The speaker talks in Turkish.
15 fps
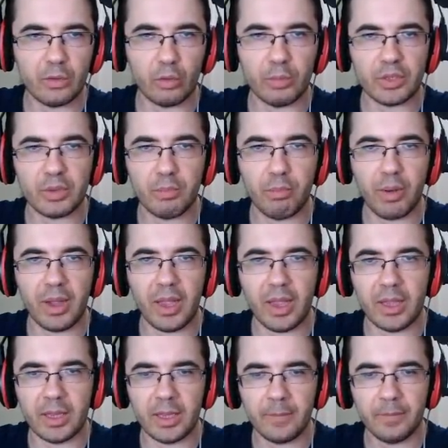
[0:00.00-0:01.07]
olması
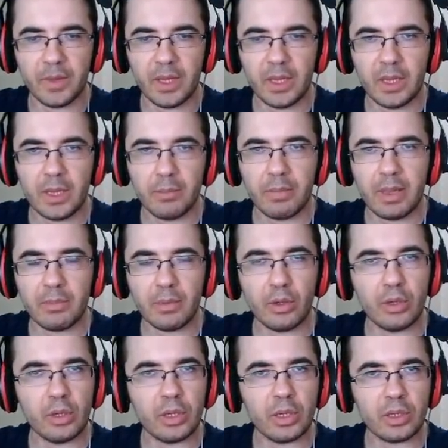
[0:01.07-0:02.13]
bayağı iyi. Benim
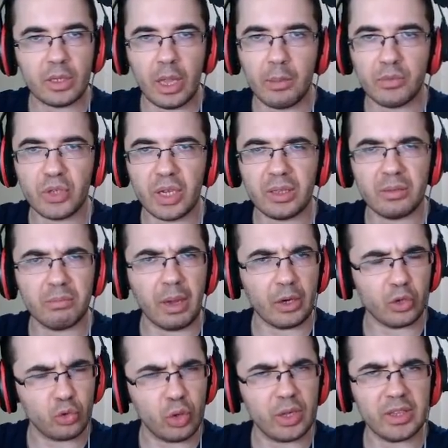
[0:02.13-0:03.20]
de Tamcan bak
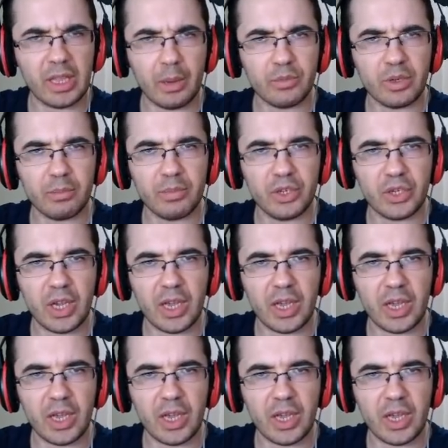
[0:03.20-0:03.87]
şu an Tamcan bir işe